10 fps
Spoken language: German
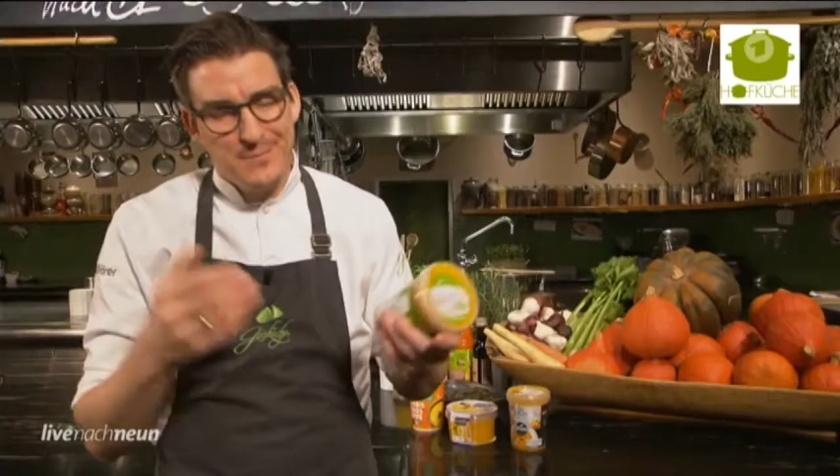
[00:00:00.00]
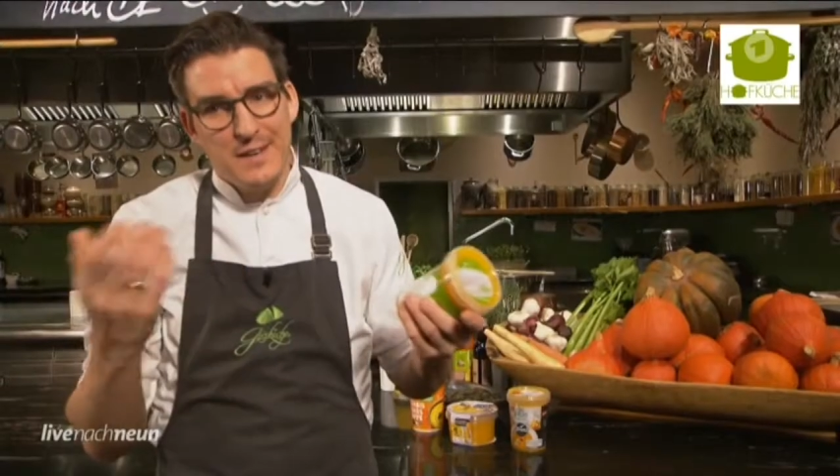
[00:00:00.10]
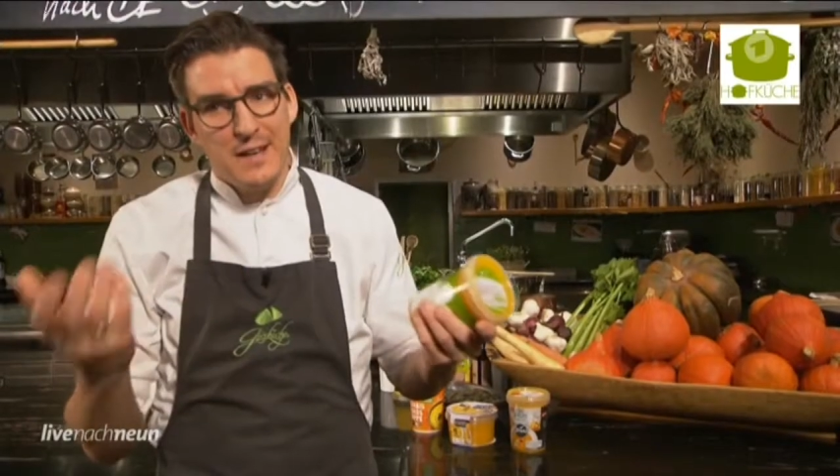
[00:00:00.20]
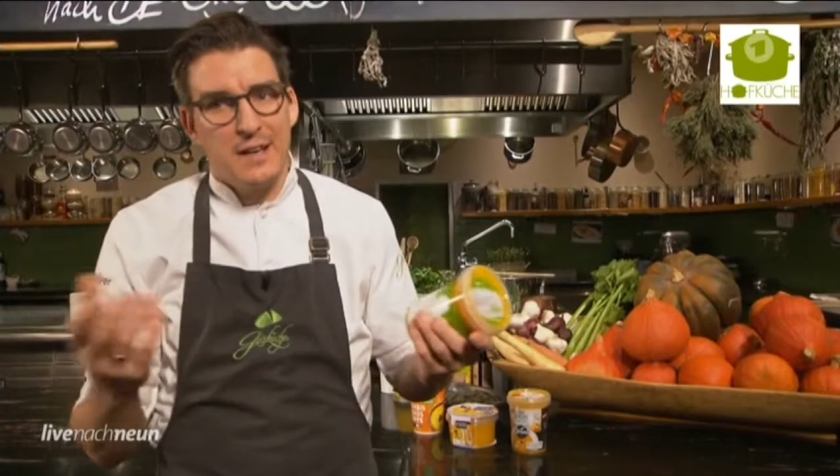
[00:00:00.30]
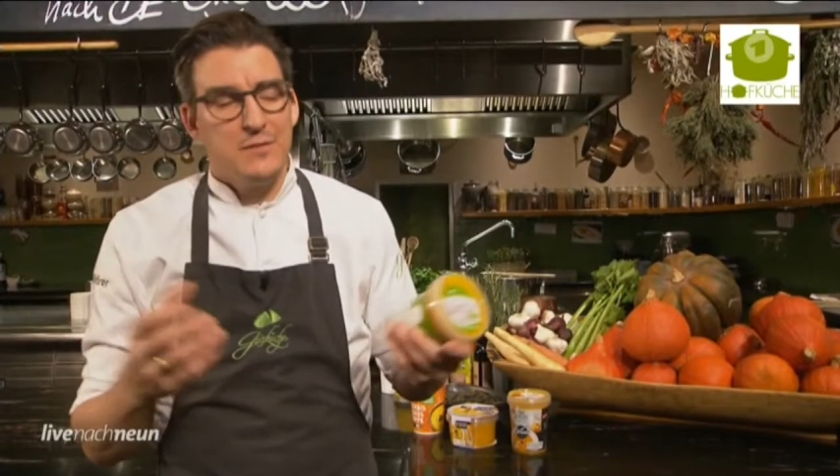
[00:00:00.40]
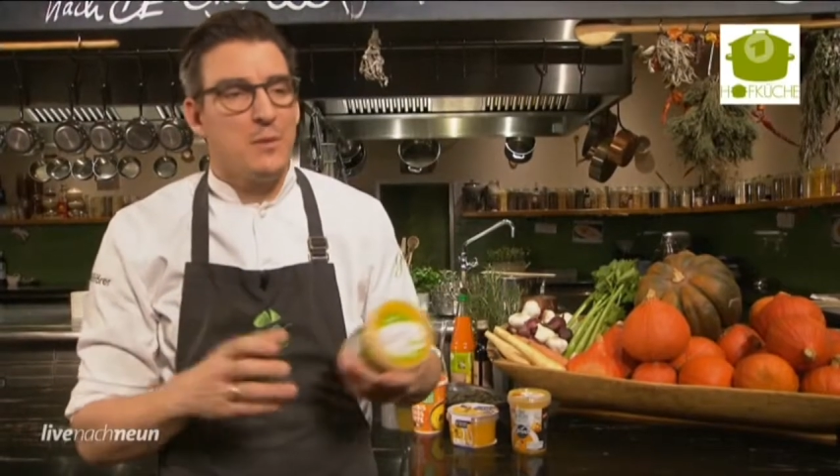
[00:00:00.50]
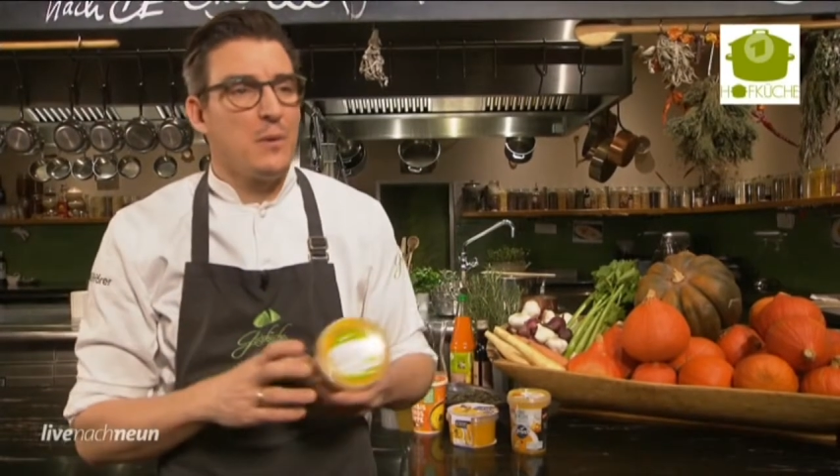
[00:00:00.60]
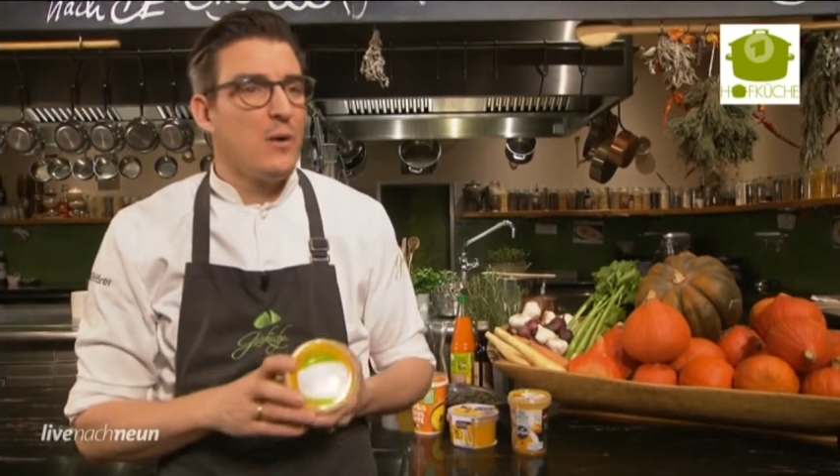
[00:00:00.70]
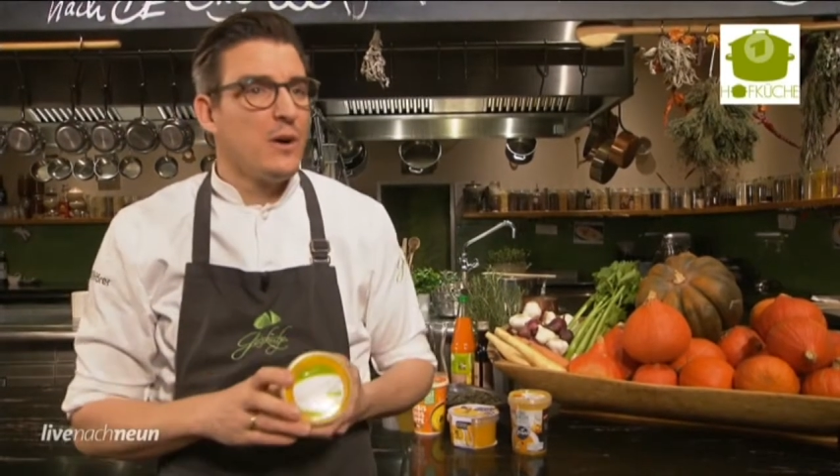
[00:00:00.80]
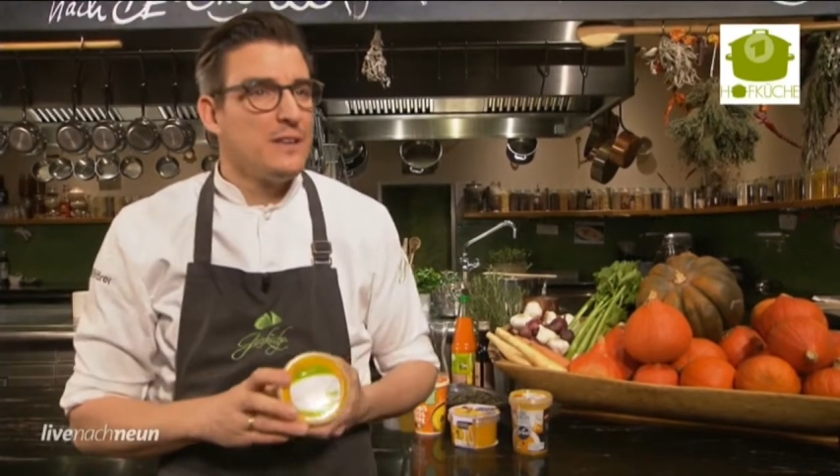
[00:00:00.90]
Der
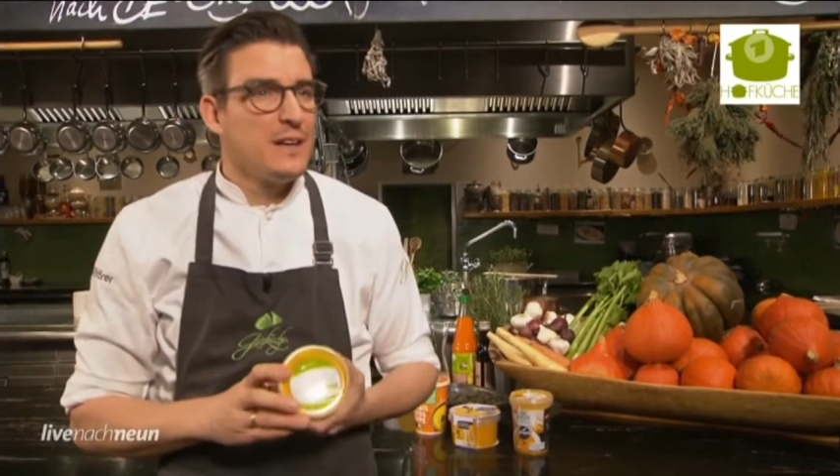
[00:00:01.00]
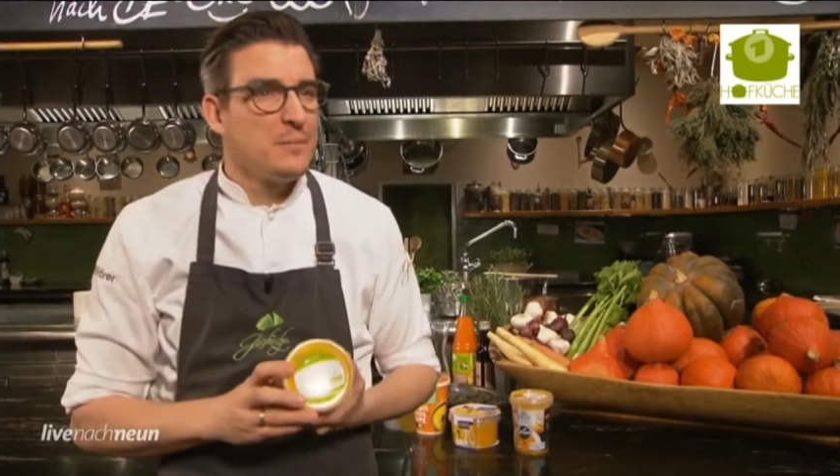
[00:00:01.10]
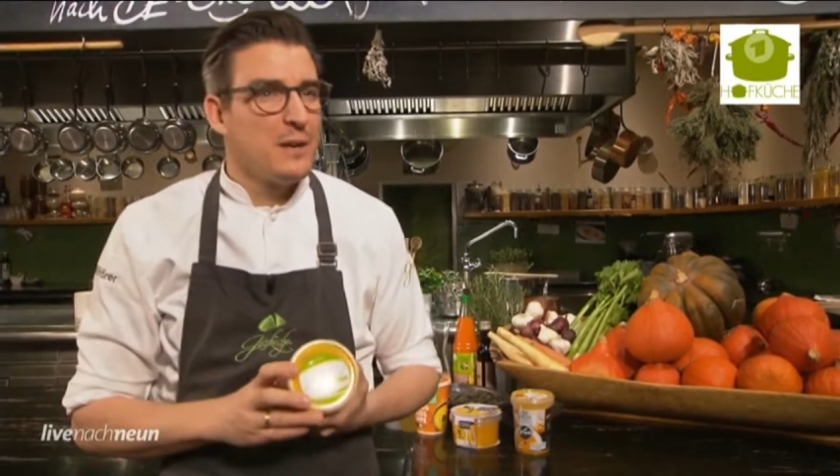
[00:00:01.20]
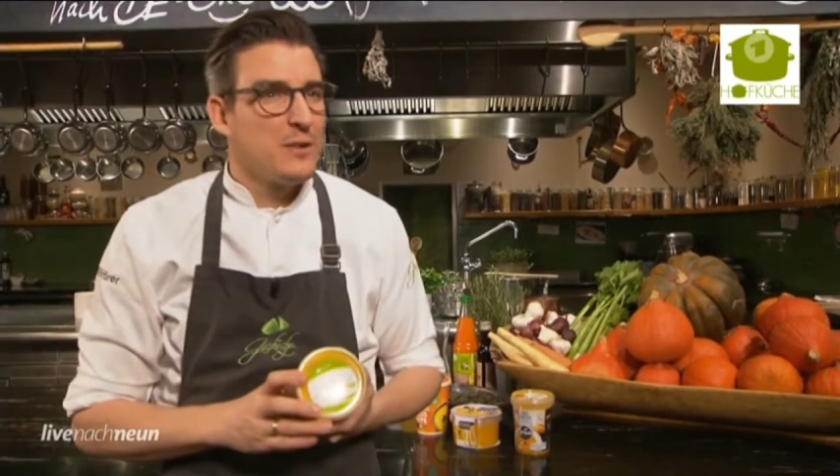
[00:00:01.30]
Endverbraucher denkt bei